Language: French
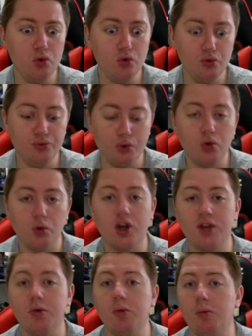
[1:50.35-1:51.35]
ou faux
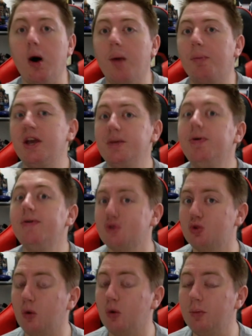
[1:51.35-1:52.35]
concrètement. Bon, après, ils peuvent
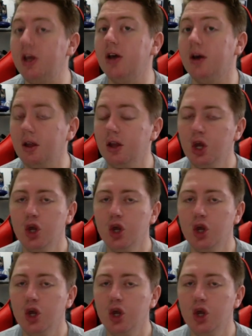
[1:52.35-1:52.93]
se tromper. Hein.